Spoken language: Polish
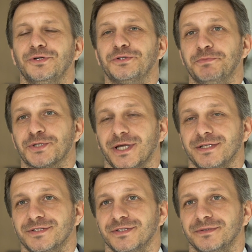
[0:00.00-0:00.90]
Drodzy
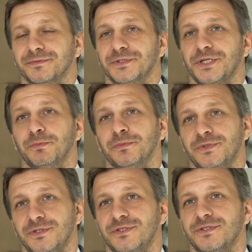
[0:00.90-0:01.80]
mieszkańcy,
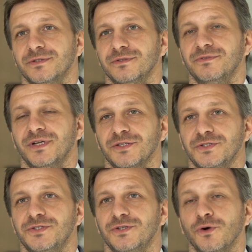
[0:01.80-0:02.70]
chciałbym dziś e,
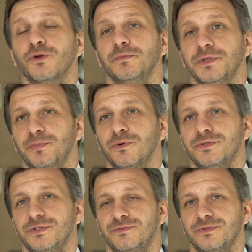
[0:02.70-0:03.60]
wyrazić ogromny
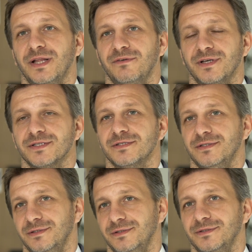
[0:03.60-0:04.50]
podziw dla Was
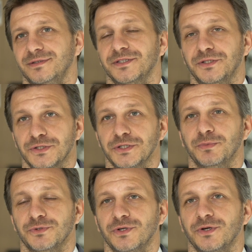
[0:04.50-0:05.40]
i serdecznie
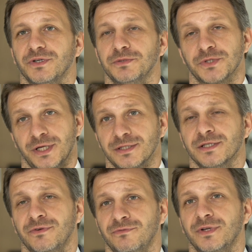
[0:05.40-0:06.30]
podziękować i
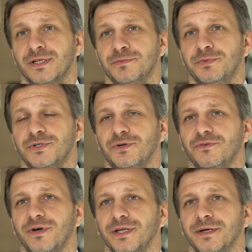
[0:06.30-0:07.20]
przekazać Wam wyrazy
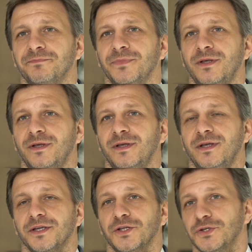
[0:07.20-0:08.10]
podziękowania.
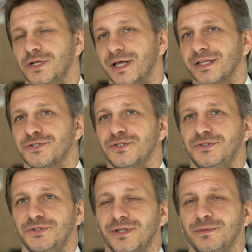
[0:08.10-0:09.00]
Kiedy
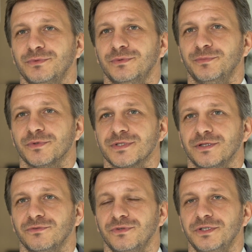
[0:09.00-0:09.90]
kilkanaście dni temu
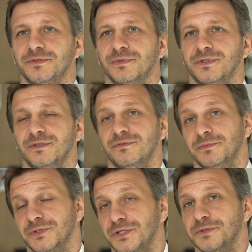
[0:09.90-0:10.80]
postanowiliśmy i
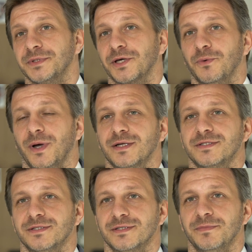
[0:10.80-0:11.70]
wymyśliliśmy taką
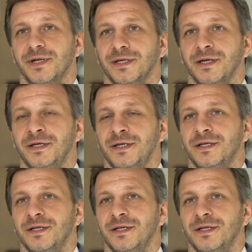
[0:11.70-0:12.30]
akcję zebrania